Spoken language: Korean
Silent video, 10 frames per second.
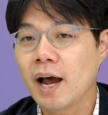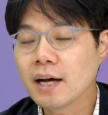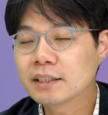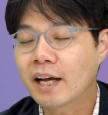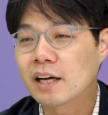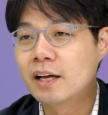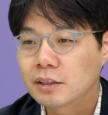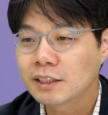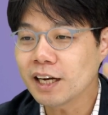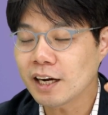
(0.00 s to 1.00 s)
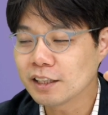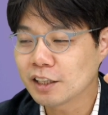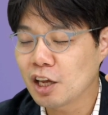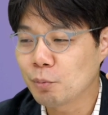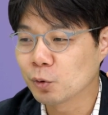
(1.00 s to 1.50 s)
항상 시작할
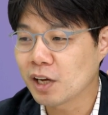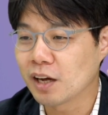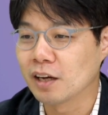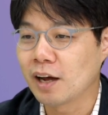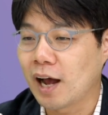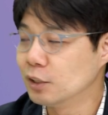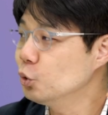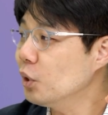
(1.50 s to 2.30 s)
때보다 안